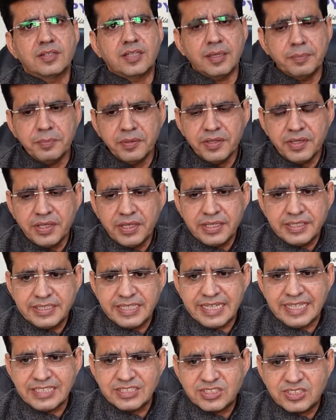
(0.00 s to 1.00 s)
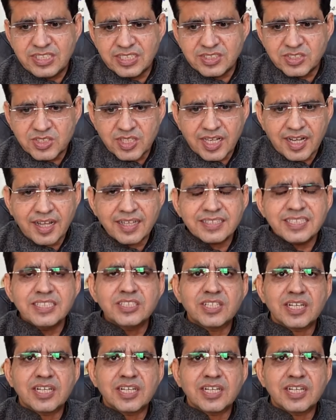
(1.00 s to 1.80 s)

तब ये जिस तरह से